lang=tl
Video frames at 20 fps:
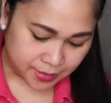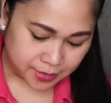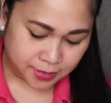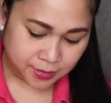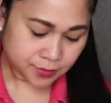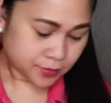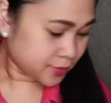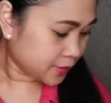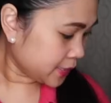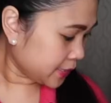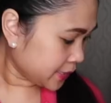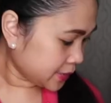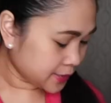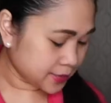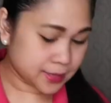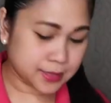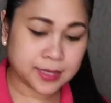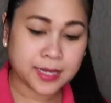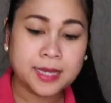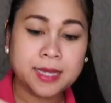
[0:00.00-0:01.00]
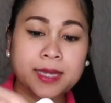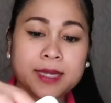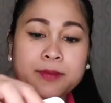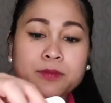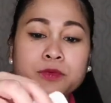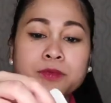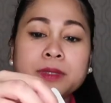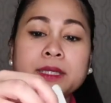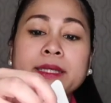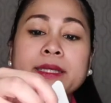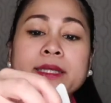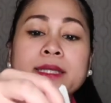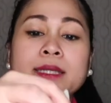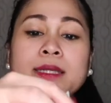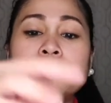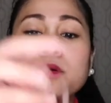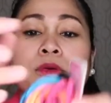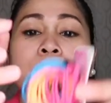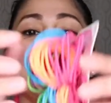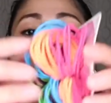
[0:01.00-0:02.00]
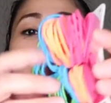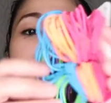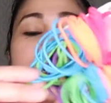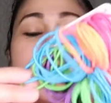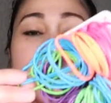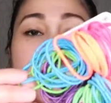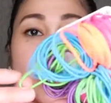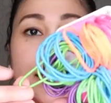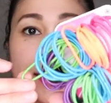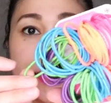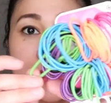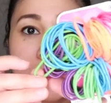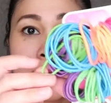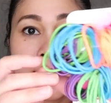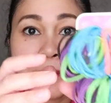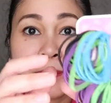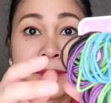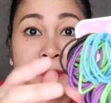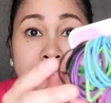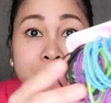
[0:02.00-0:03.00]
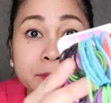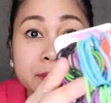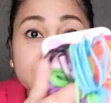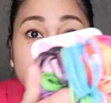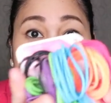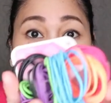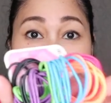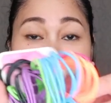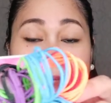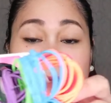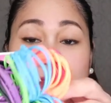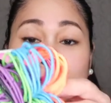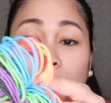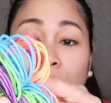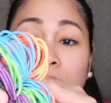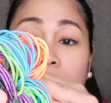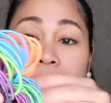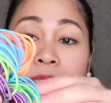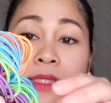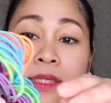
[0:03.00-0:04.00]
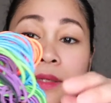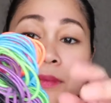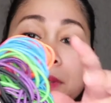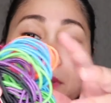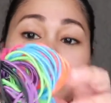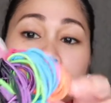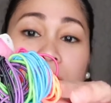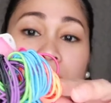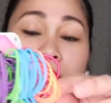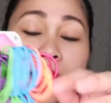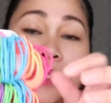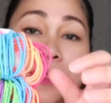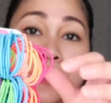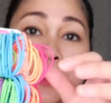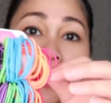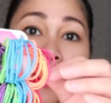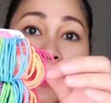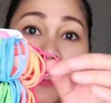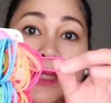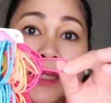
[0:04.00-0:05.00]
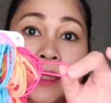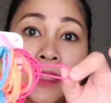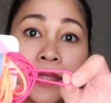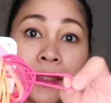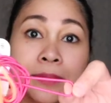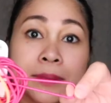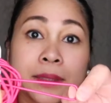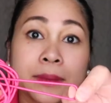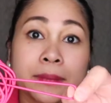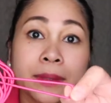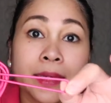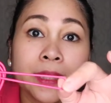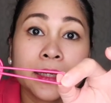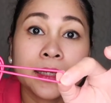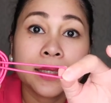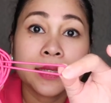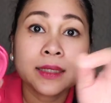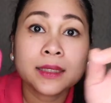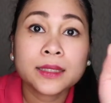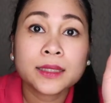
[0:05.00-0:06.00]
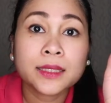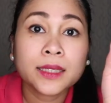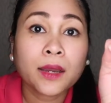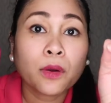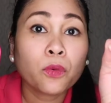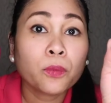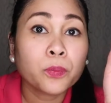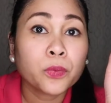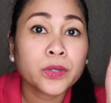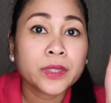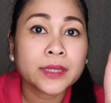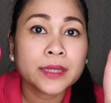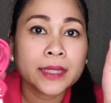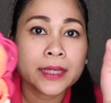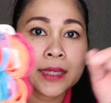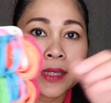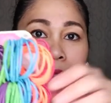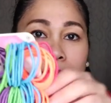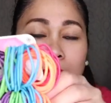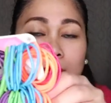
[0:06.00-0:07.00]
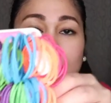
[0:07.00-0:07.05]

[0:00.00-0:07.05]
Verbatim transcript: So, next ay bumili din akong mm, ganito ang sinabi ko guys na maliliit na rubber band. Hindi ako pwede.